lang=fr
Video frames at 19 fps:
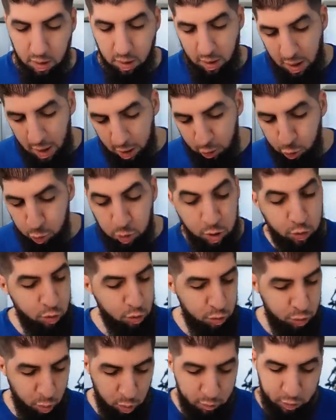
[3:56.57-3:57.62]
il a switch
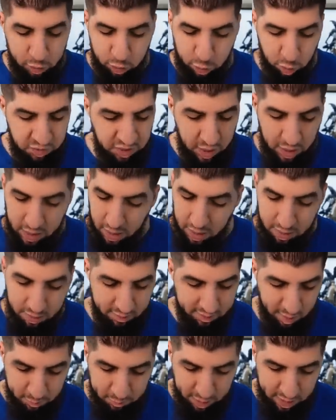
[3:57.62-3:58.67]
sur le Végéto Zenkai,
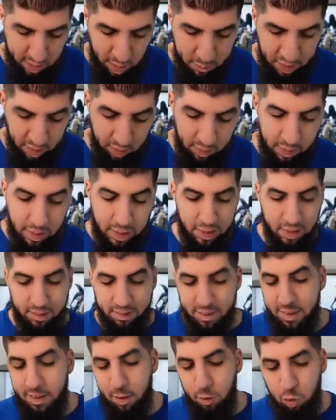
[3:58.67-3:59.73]
ça me va très bien
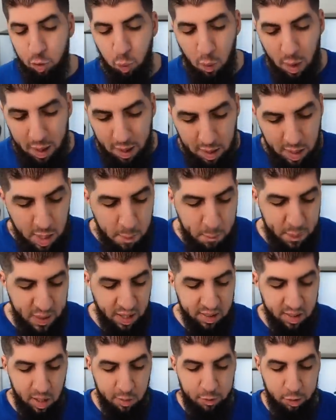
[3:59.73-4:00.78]
c'était soit il
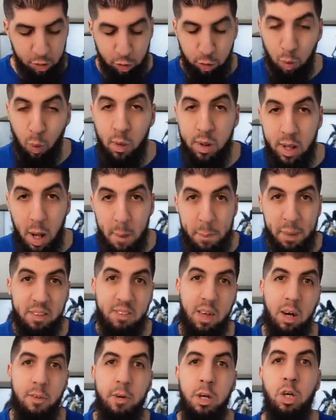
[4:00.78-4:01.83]
perdait le Végéto Ultra parce
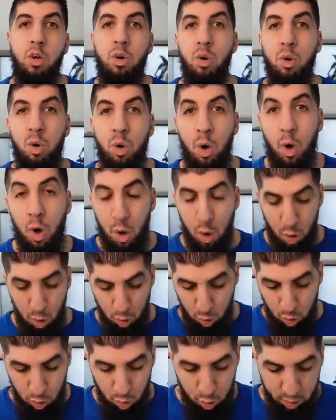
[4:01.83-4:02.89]
qu'avec euh,
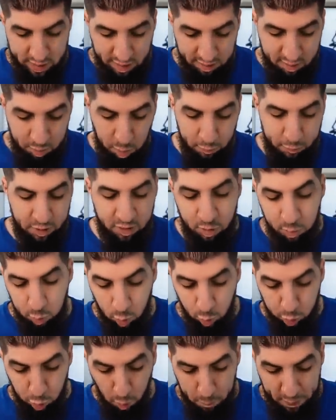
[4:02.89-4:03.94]
le taxi, enfin s'il me
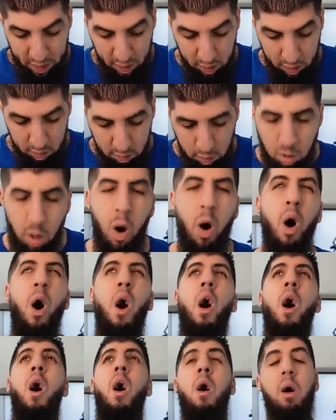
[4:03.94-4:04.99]
contre pas.
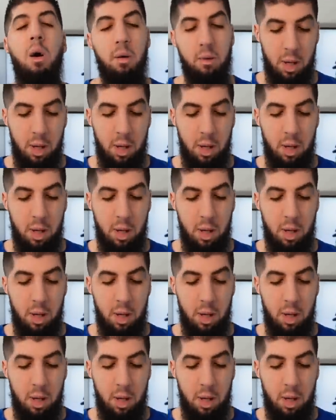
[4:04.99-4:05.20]
Non